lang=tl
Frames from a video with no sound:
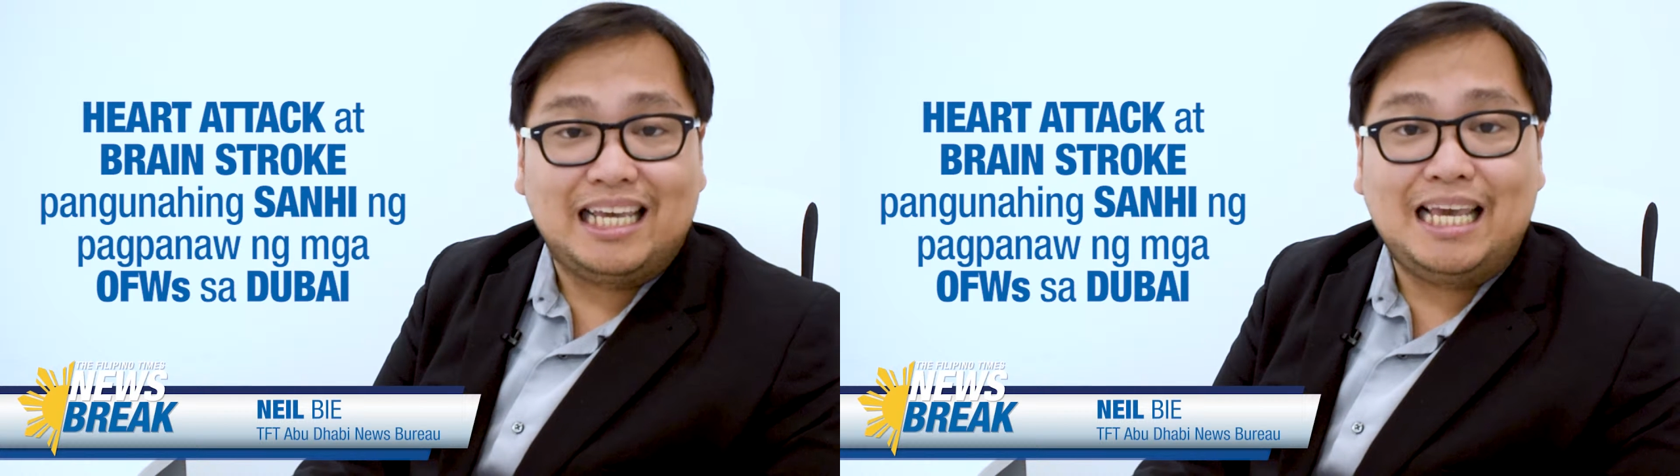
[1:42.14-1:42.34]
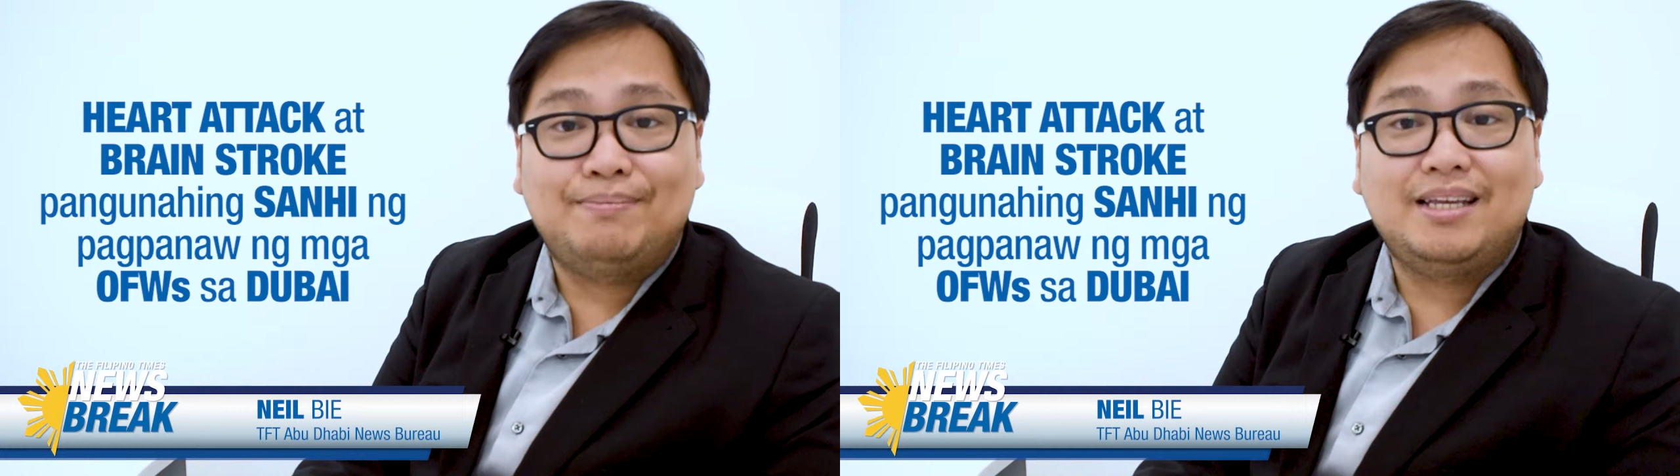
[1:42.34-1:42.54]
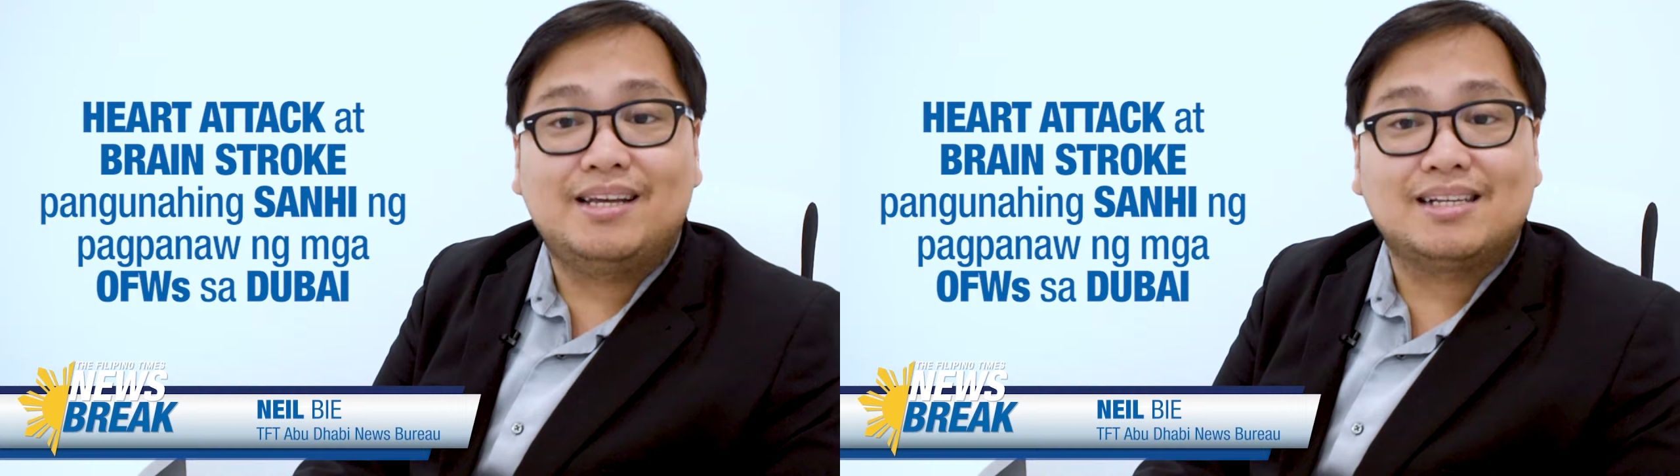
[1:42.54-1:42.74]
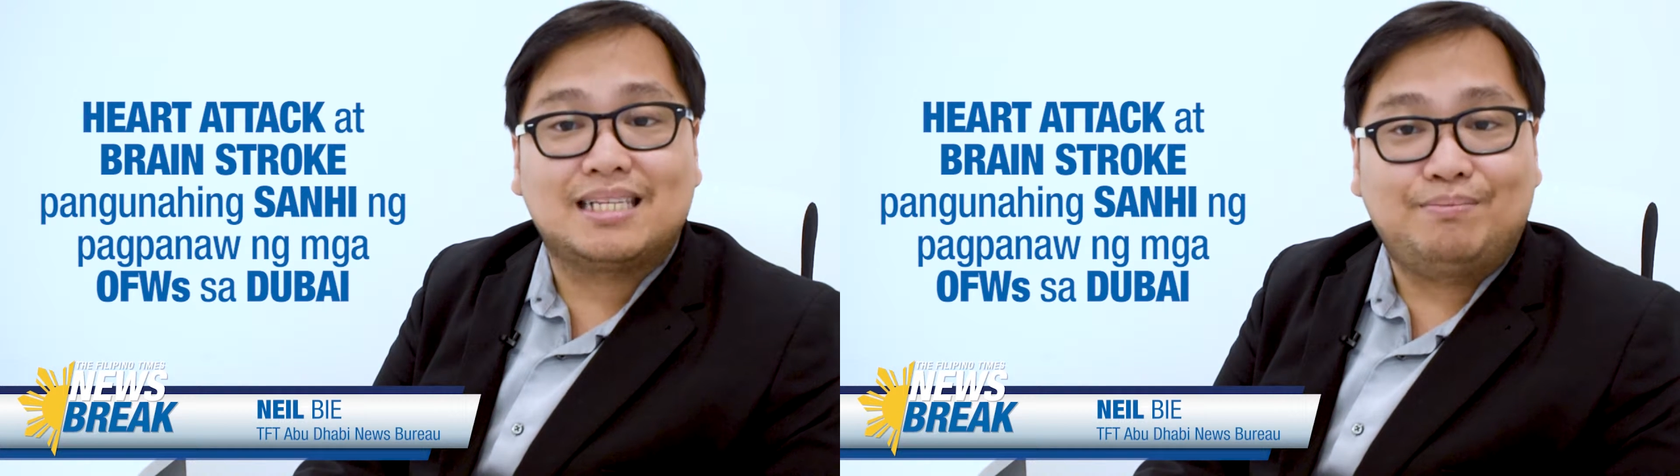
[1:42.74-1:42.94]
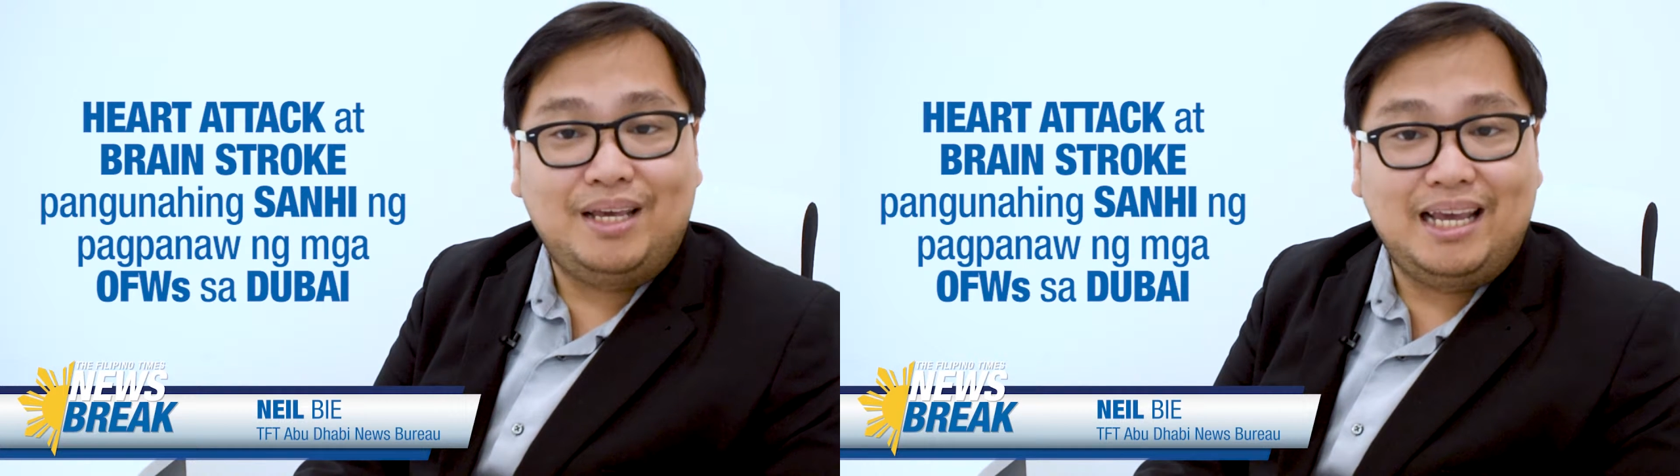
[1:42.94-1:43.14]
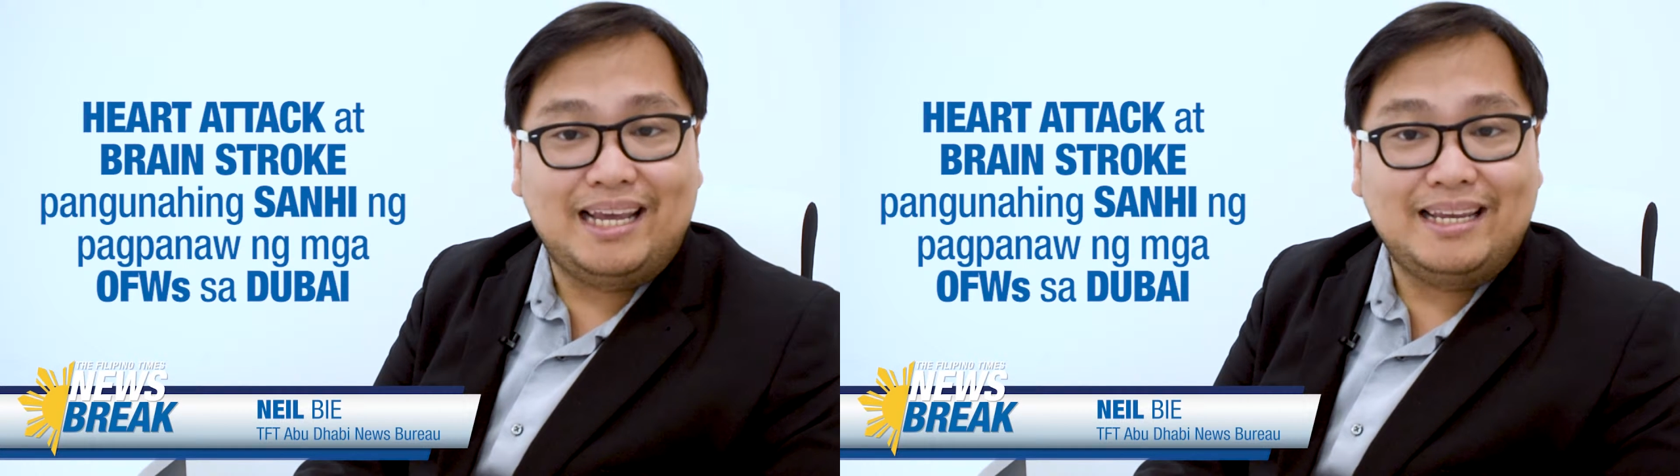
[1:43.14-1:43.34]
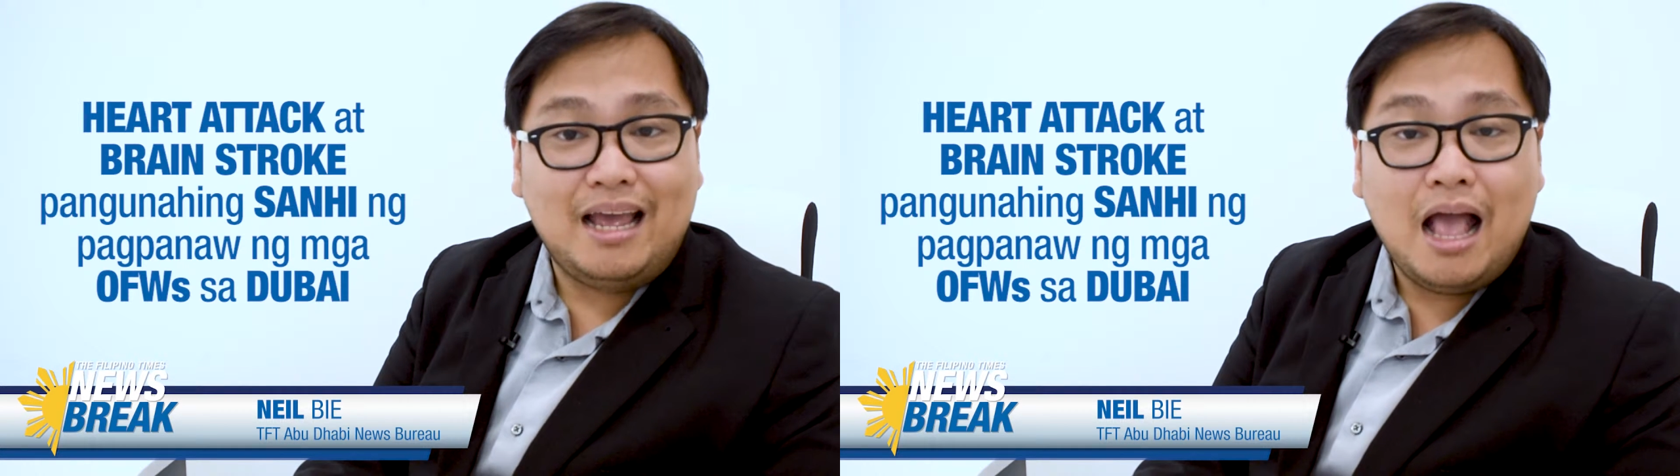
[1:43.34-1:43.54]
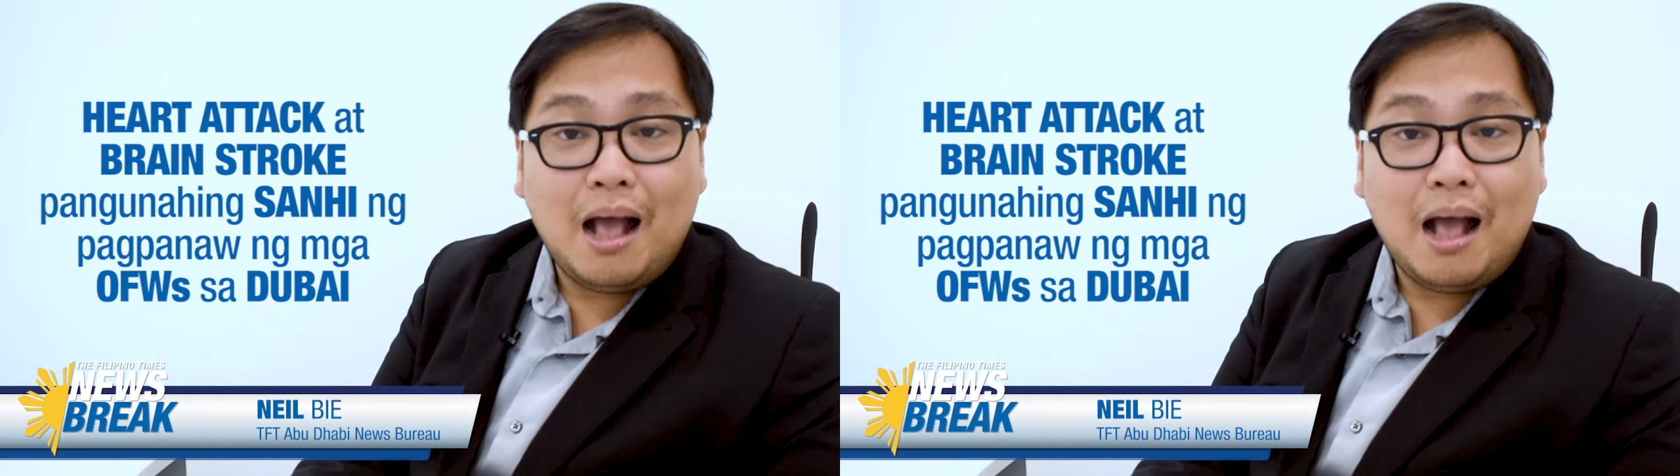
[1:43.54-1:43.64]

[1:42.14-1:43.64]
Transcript: Ibig niyang sabihin,